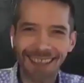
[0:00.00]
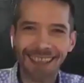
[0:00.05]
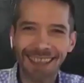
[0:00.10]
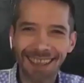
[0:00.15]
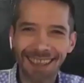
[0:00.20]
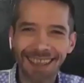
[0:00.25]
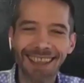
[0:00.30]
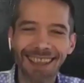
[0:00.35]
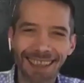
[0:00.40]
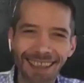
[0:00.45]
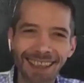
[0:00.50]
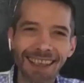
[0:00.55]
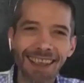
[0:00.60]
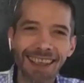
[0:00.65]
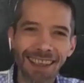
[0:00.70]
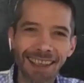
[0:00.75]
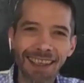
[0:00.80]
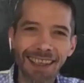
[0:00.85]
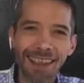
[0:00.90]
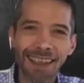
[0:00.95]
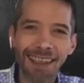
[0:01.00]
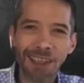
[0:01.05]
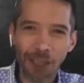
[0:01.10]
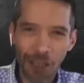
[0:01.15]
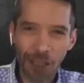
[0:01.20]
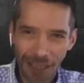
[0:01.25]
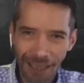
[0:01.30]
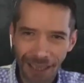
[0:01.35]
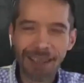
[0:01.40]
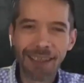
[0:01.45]
como yo digo.
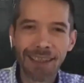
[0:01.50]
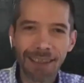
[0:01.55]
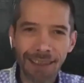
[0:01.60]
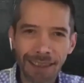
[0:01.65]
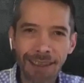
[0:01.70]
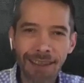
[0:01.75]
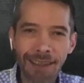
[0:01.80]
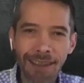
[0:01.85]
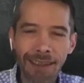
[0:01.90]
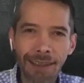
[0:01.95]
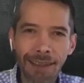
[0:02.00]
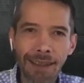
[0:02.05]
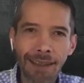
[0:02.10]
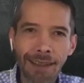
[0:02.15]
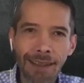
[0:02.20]
nosotros tenemos una